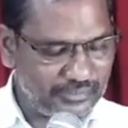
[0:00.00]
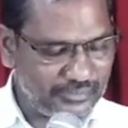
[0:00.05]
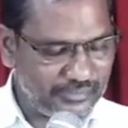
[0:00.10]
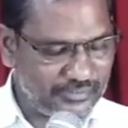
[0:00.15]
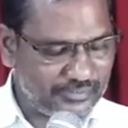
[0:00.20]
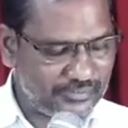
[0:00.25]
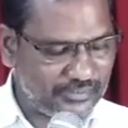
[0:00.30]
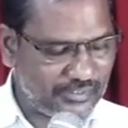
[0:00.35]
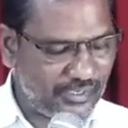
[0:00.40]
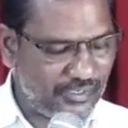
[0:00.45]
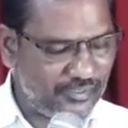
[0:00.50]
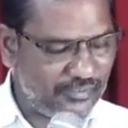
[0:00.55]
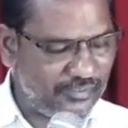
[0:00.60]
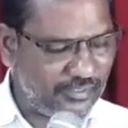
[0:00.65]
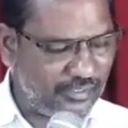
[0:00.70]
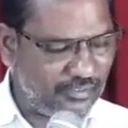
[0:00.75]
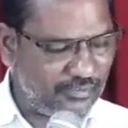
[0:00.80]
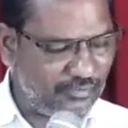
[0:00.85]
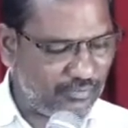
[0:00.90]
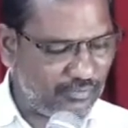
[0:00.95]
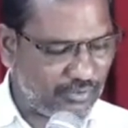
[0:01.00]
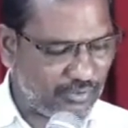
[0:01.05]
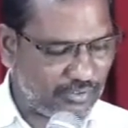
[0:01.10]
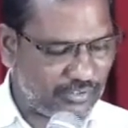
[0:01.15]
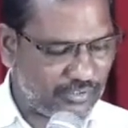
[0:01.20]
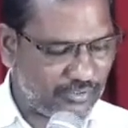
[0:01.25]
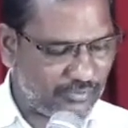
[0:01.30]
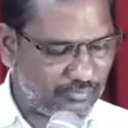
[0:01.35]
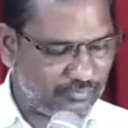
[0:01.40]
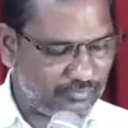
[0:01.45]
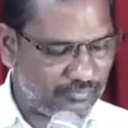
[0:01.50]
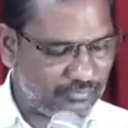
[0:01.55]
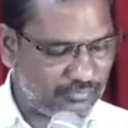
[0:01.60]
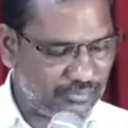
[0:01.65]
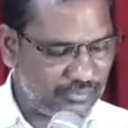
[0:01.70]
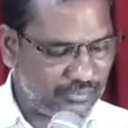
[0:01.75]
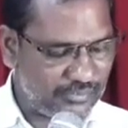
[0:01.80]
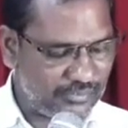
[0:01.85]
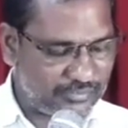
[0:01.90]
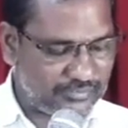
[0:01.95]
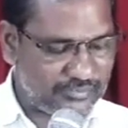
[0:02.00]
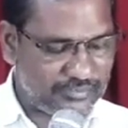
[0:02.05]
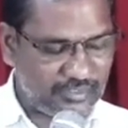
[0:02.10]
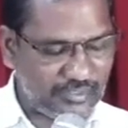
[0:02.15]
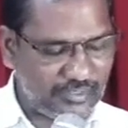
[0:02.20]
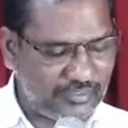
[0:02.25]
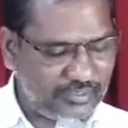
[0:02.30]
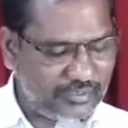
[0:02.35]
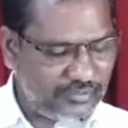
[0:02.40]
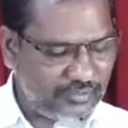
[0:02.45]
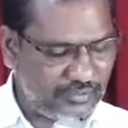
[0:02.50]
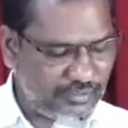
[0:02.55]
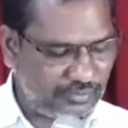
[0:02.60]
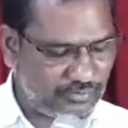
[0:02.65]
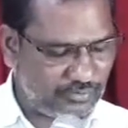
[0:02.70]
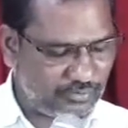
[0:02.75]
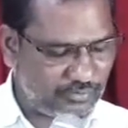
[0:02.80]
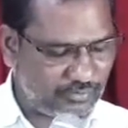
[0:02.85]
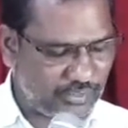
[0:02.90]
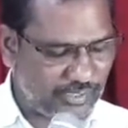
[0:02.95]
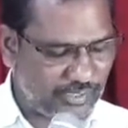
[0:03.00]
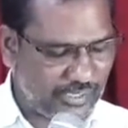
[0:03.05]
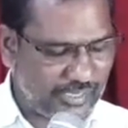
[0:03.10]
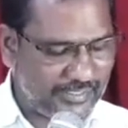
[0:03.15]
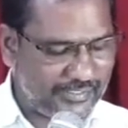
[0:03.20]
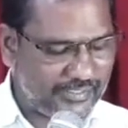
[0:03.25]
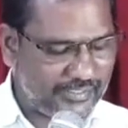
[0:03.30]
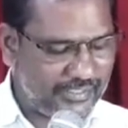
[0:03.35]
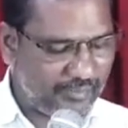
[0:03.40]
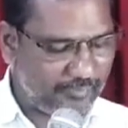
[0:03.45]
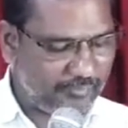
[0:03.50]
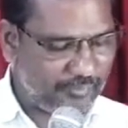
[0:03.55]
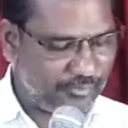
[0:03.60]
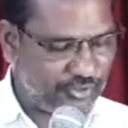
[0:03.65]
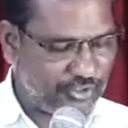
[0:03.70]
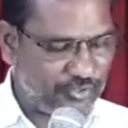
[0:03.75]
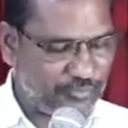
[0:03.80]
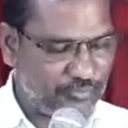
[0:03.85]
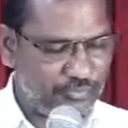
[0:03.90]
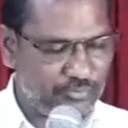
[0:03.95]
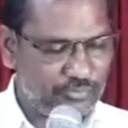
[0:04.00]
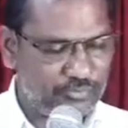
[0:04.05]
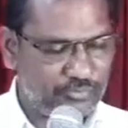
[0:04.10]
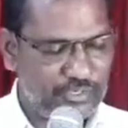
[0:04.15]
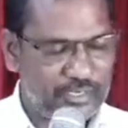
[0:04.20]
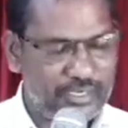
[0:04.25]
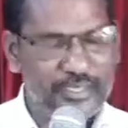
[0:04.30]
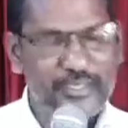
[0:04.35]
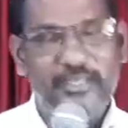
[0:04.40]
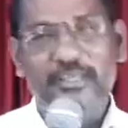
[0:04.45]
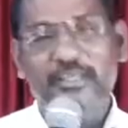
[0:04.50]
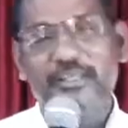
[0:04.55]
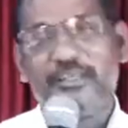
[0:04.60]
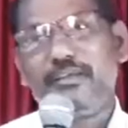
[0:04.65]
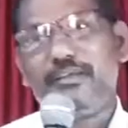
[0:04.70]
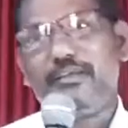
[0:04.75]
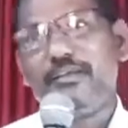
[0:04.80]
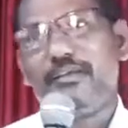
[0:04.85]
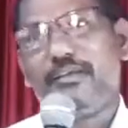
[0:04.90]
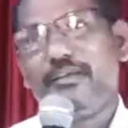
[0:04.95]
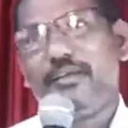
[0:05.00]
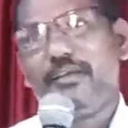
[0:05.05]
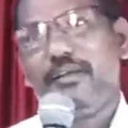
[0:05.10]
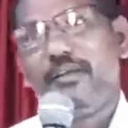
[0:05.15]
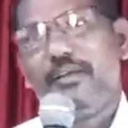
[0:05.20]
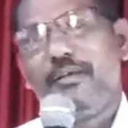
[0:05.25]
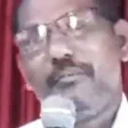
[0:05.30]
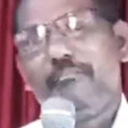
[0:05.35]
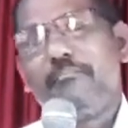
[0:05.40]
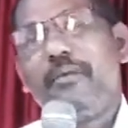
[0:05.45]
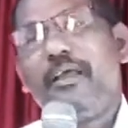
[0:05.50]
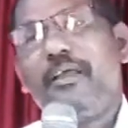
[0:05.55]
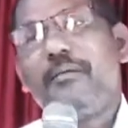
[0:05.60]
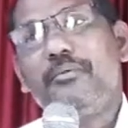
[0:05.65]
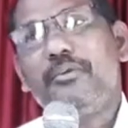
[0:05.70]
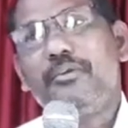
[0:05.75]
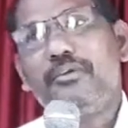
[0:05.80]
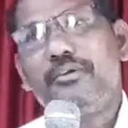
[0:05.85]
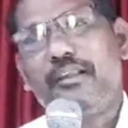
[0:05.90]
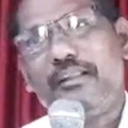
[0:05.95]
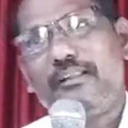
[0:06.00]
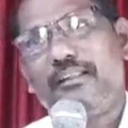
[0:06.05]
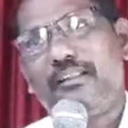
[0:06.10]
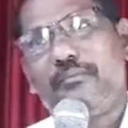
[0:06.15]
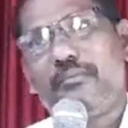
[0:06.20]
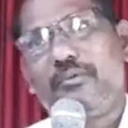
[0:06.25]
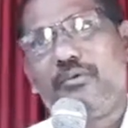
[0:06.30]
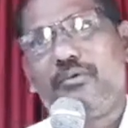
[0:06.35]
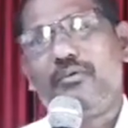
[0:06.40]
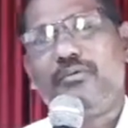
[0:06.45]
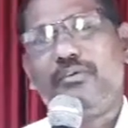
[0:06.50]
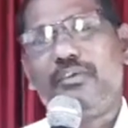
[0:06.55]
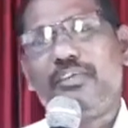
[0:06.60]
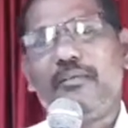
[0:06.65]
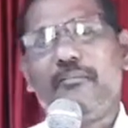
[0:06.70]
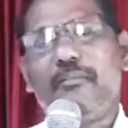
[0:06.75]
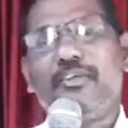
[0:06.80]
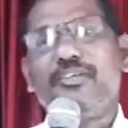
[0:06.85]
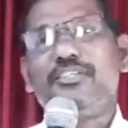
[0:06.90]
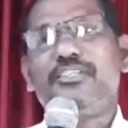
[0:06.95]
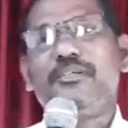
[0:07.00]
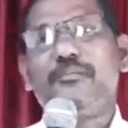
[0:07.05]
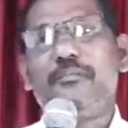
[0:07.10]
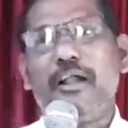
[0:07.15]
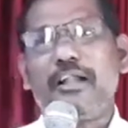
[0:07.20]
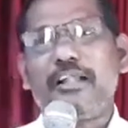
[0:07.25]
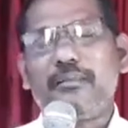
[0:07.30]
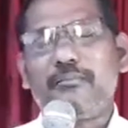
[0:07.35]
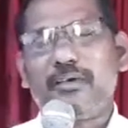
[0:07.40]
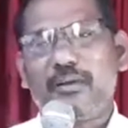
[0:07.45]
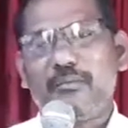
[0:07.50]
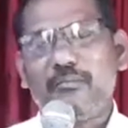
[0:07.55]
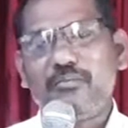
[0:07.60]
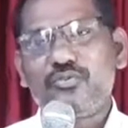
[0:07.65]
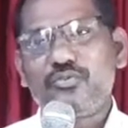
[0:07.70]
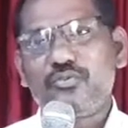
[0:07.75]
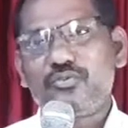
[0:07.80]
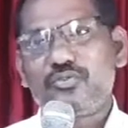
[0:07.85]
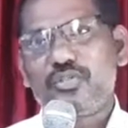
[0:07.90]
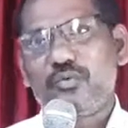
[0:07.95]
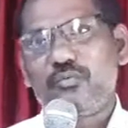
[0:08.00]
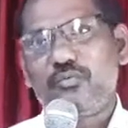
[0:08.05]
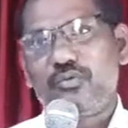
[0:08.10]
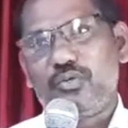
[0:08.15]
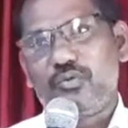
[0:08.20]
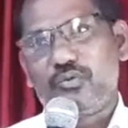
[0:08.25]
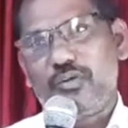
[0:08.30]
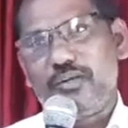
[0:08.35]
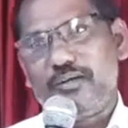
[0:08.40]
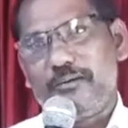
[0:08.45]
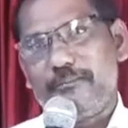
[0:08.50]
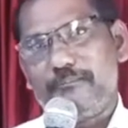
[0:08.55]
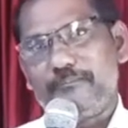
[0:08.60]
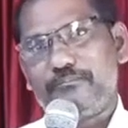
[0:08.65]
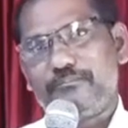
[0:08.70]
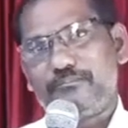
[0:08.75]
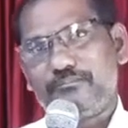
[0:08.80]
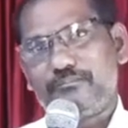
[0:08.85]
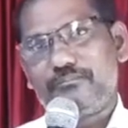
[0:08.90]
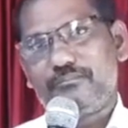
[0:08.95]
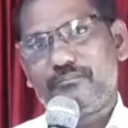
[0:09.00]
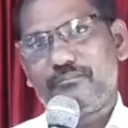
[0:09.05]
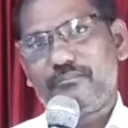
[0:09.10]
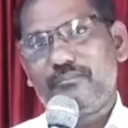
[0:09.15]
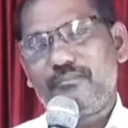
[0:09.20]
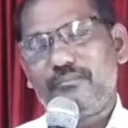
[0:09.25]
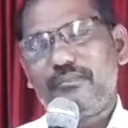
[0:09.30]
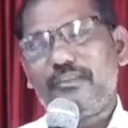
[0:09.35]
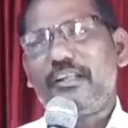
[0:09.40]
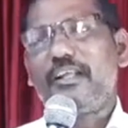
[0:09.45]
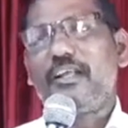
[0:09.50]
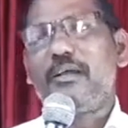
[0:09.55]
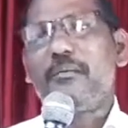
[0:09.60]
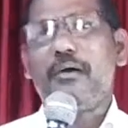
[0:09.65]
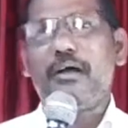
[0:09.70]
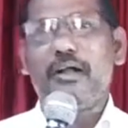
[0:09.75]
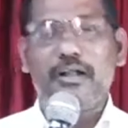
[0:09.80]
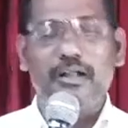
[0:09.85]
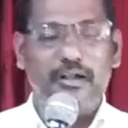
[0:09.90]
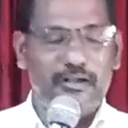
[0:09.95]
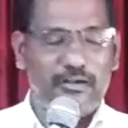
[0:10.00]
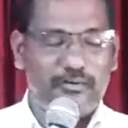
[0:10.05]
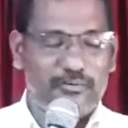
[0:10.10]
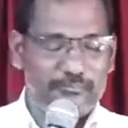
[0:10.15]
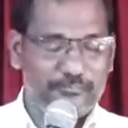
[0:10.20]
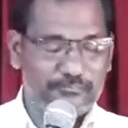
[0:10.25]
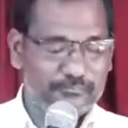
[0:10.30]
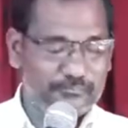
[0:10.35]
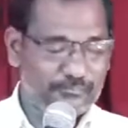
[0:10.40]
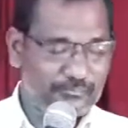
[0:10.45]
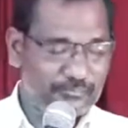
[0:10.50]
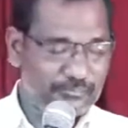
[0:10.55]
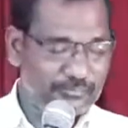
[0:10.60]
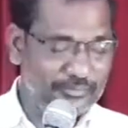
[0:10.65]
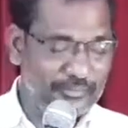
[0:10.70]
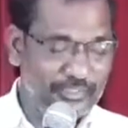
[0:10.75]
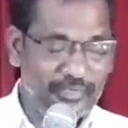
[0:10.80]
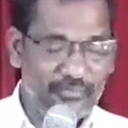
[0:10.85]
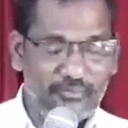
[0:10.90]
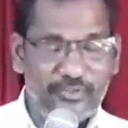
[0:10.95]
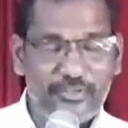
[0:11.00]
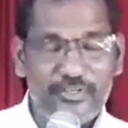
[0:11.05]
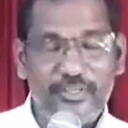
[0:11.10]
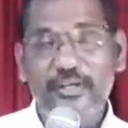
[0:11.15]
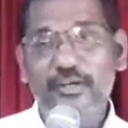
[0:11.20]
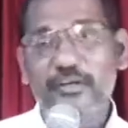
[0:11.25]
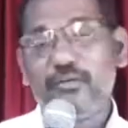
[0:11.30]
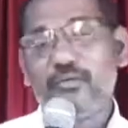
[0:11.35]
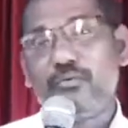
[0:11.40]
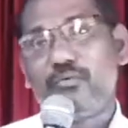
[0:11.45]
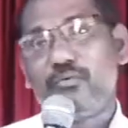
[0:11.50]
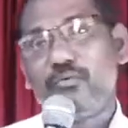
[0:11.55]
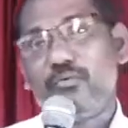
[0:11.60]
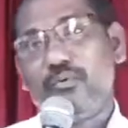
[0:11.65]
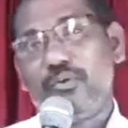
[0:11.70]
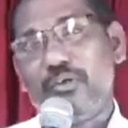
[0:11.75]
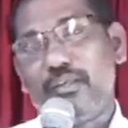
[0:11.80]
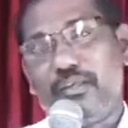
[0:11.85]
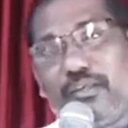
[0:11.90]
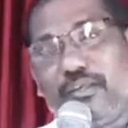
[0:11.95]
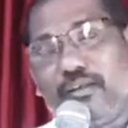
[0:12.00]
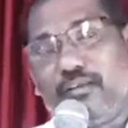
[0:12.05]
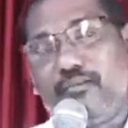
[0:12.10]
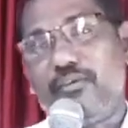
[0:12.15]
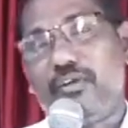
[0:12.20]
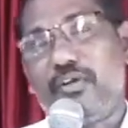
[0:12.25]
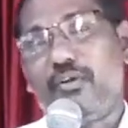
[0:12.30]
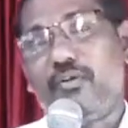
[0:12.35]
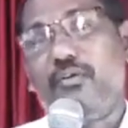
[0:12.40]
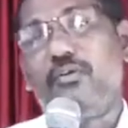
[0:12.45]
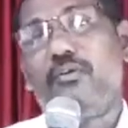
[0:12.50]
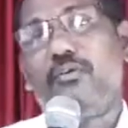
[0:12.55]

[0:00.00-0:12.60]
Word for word: ఇజ్రాయేలియులకు ఇజ్రాయేలీయులకు ఆజ్ఞాపించము అని బైబిల్ గ్రంథంలో ఈ మంచి మాట మనము చూస్తూ ఉంటున్నాం నిర్గమాకాండం ఇరవై ఏడు ఇరవైలో